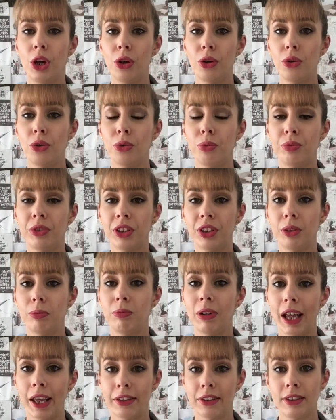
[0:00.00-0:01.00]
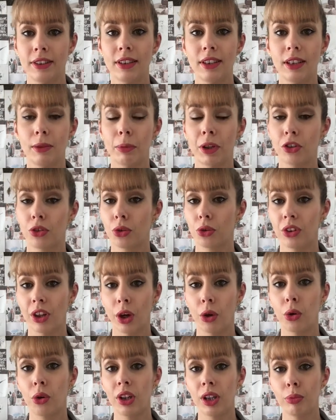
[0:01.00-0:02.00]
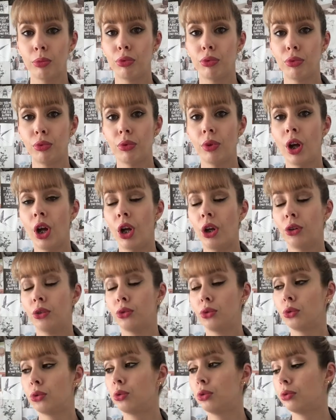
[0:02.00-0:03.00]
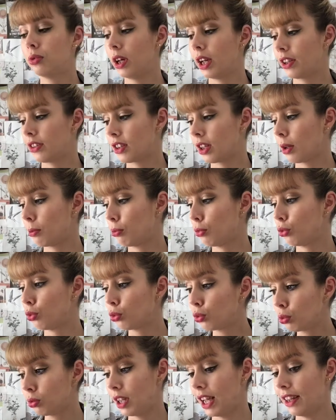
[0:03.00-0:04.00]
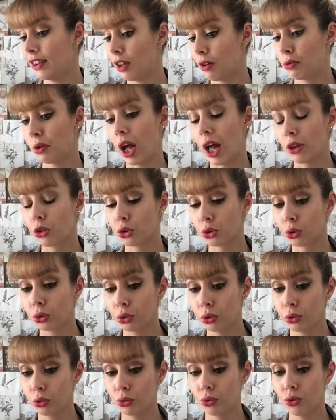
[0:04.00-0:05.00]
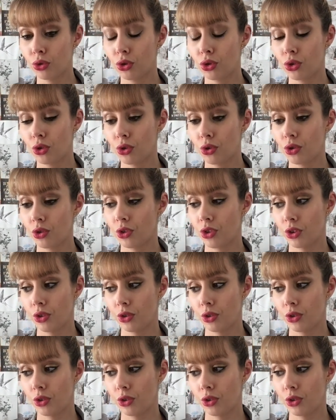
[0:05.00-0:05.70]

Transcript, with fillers: le petit plastique parce que ça collait plus. Du coup, voilà, ça me saoulait d'avoir un truc où je,